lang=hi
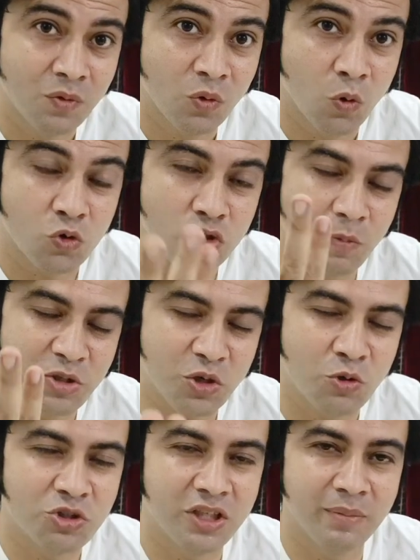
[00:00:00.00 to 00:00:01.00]
उसको हमेशा
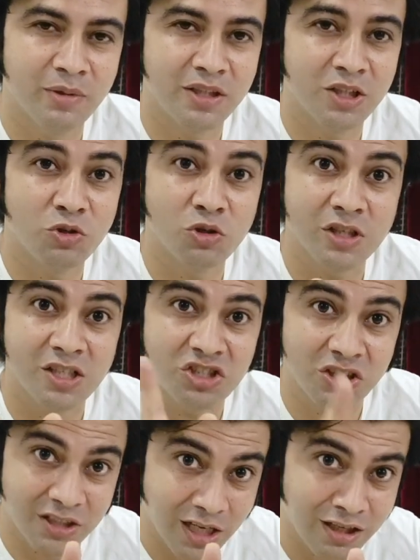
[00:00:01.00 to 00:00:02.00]
खुशियाँ मिलती हैं जो इंसान
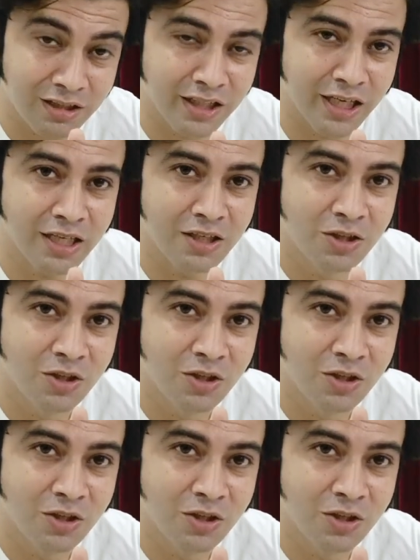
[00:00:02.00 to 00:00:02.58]
चिंता करता है